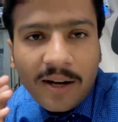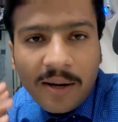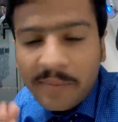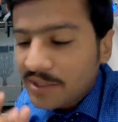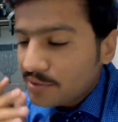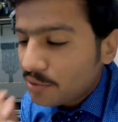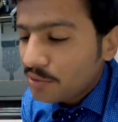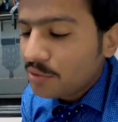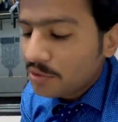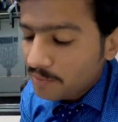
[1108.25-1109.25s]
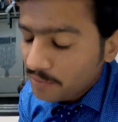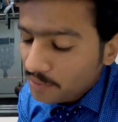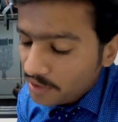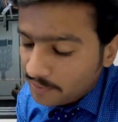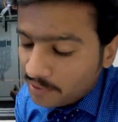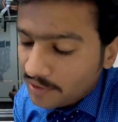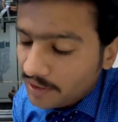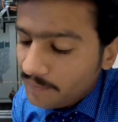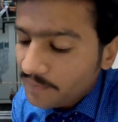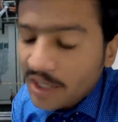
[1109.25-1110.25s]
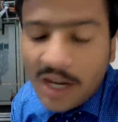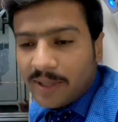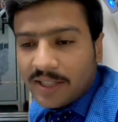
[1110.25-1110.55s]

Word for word: हमें इसको टूथ ब्रश बोलते हैं इसके